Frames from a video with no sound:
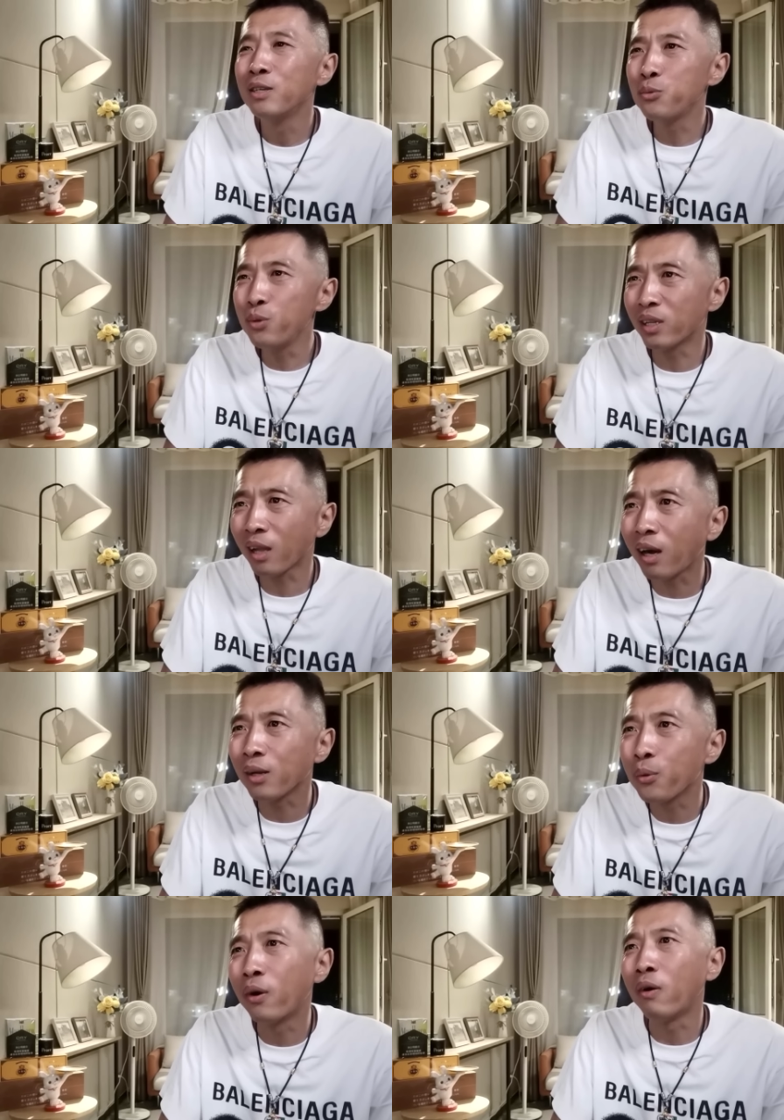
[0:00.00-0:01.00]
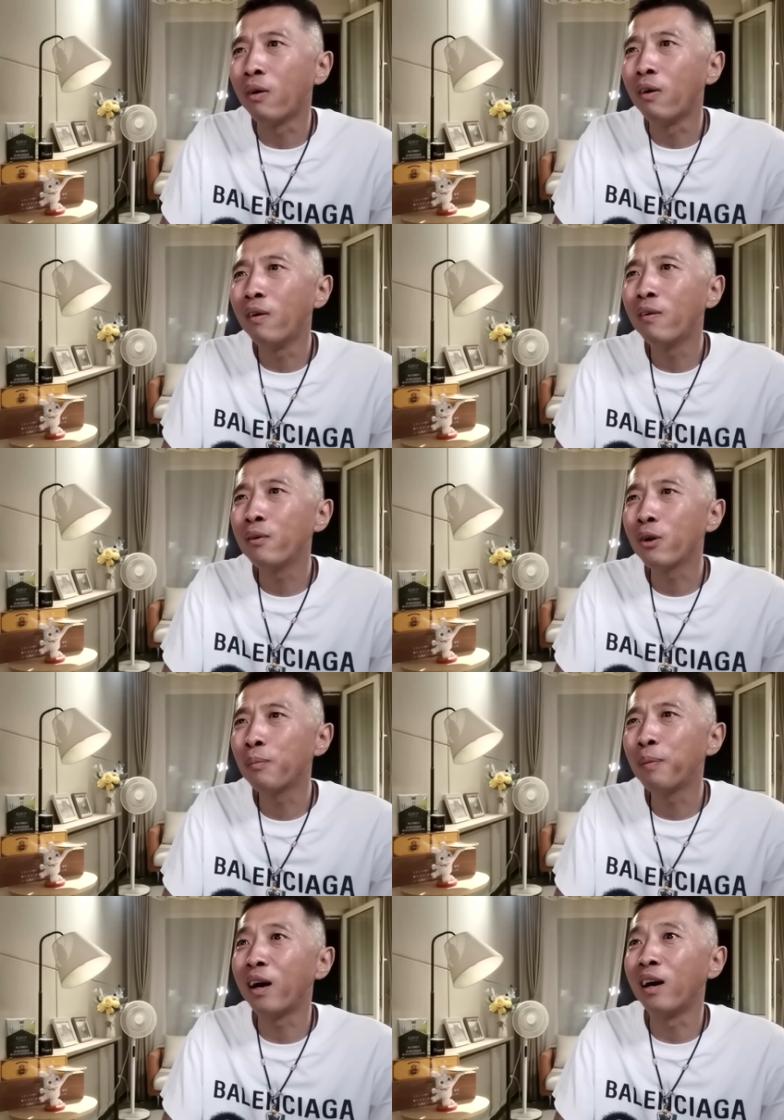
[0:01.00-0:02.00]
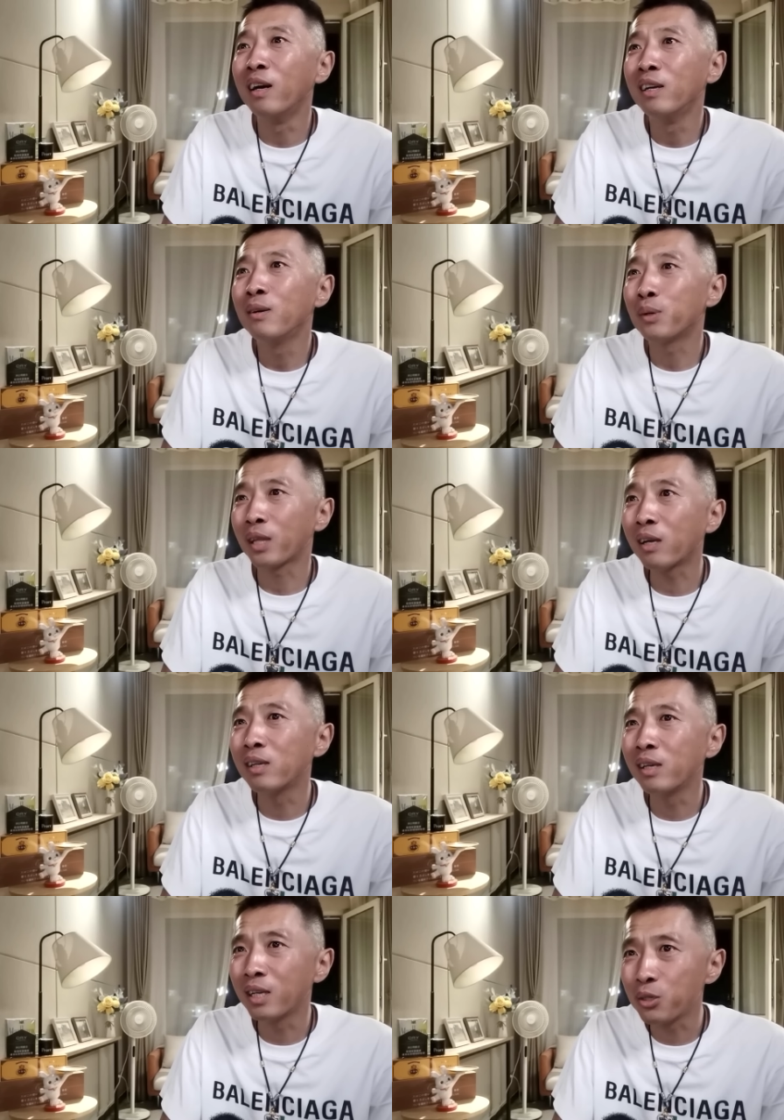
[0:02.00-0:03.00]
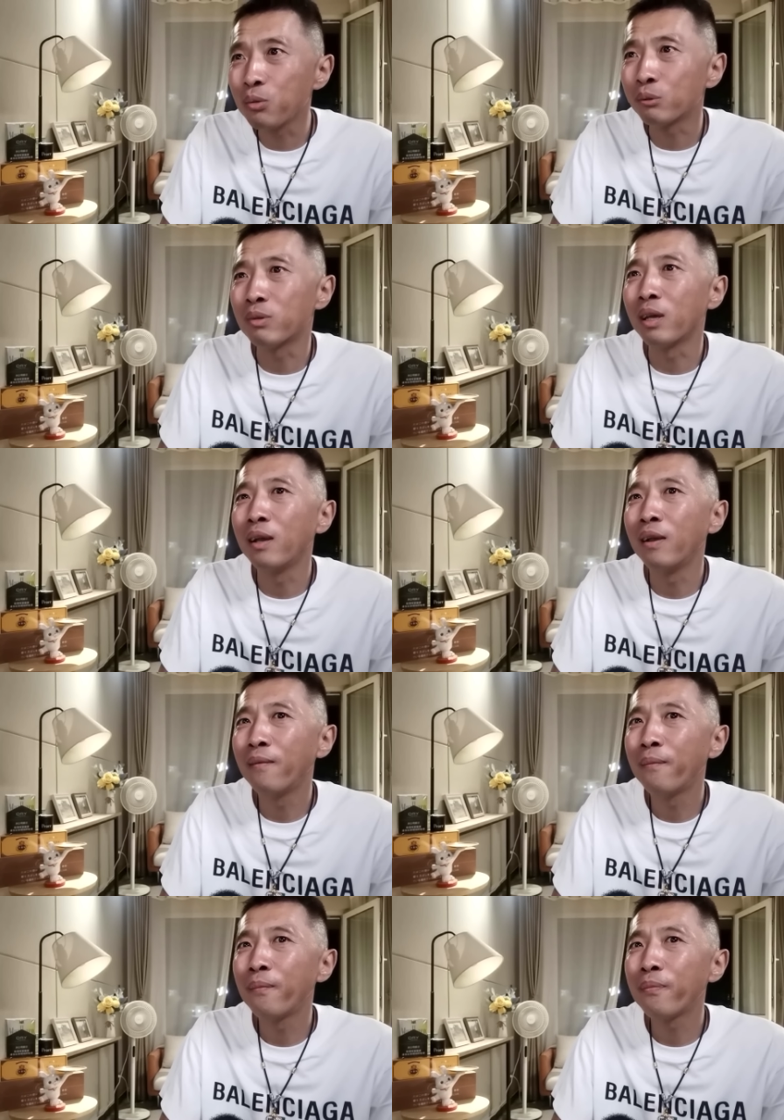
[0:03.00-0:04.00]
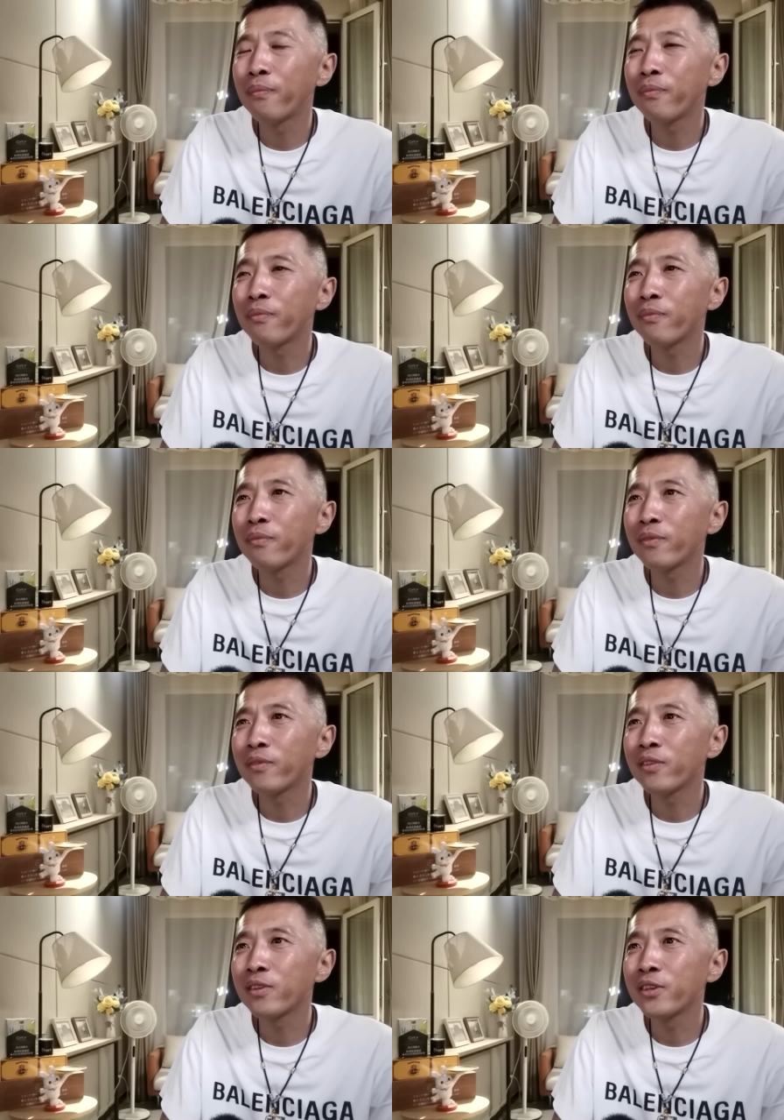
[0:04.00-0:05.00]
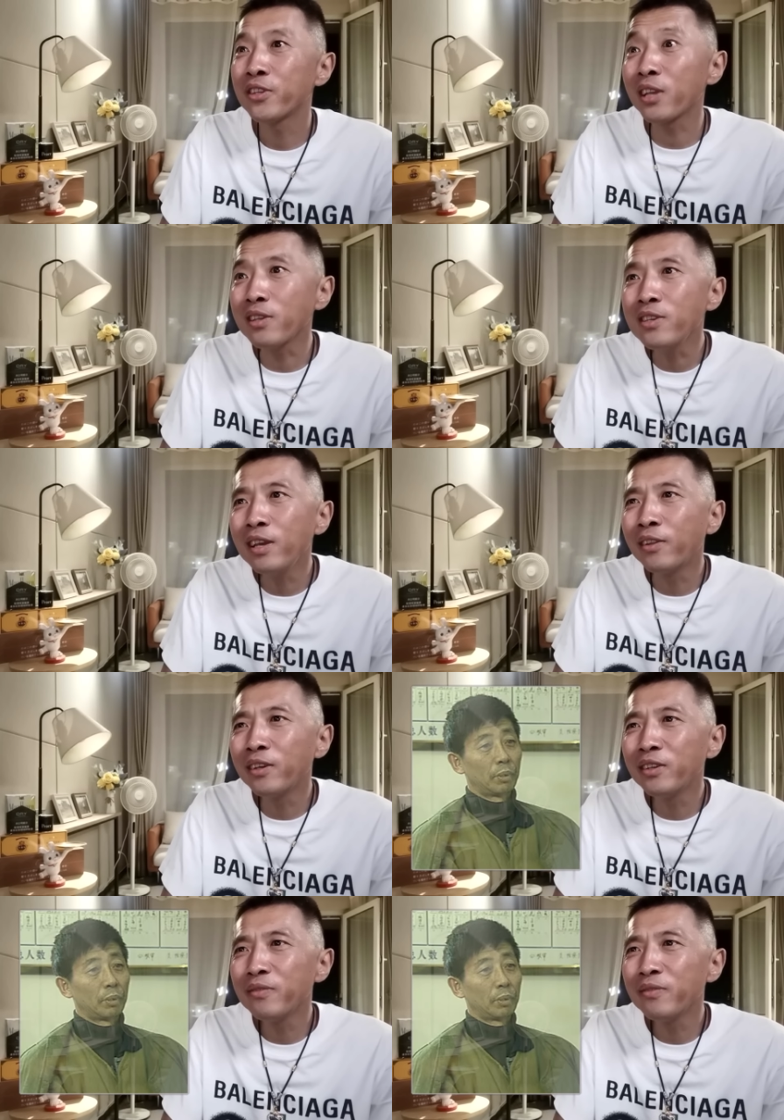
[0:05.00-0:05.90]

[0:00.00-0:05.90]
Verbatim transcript: 越大越好，我要把我大哥给救出来。”三爷呢？